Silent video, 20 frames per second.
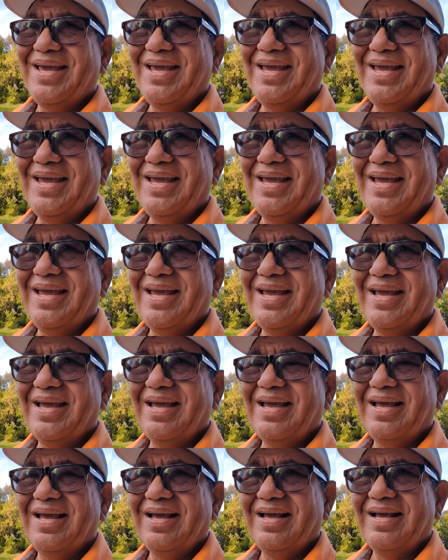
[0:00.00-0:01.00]
Y
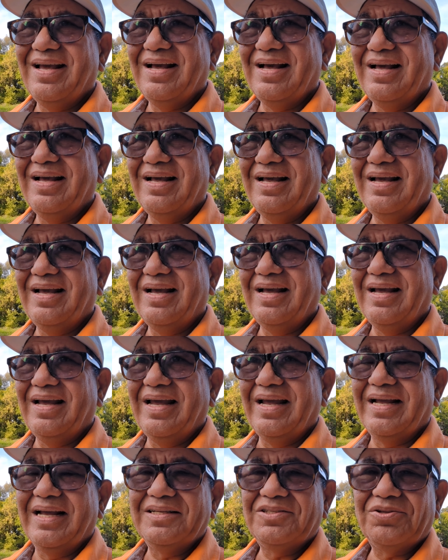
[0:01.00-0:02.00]

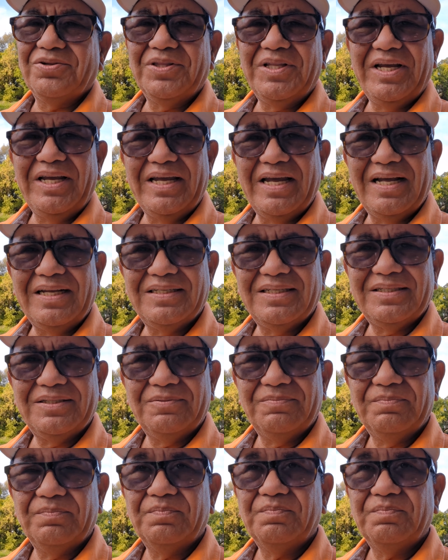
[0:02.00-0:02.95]
en estos días